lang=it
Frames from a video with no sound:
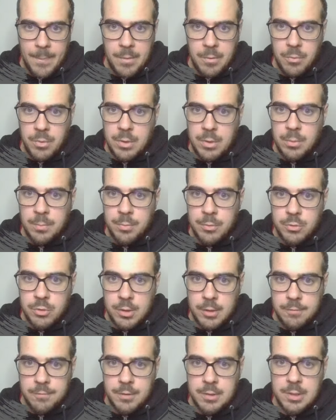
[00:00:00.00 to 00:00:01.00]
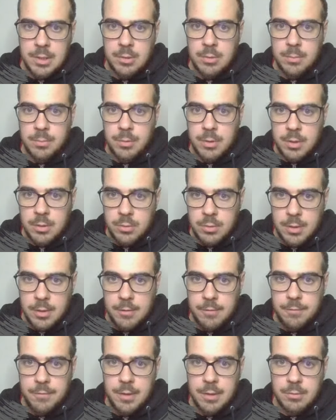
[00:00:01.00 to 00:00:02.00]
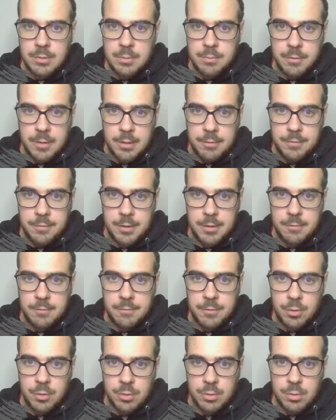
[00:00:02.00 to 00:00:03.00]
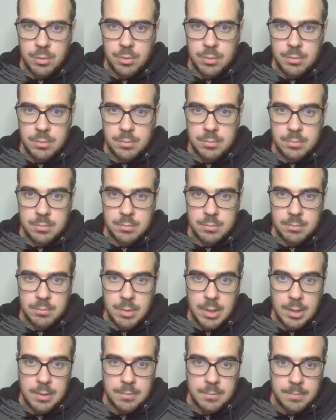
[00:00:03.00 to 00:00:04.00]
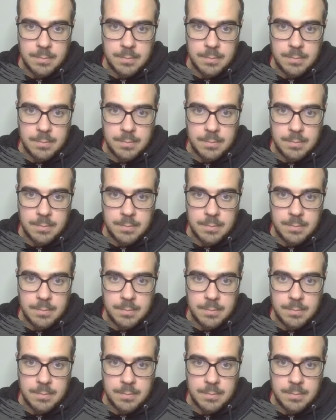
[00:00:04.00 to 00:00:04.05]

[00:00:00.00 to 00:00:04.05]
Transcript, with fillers: Qui non può giocare F6, non può catturare alfiere, cosa fa? Alfiere F8? Beh.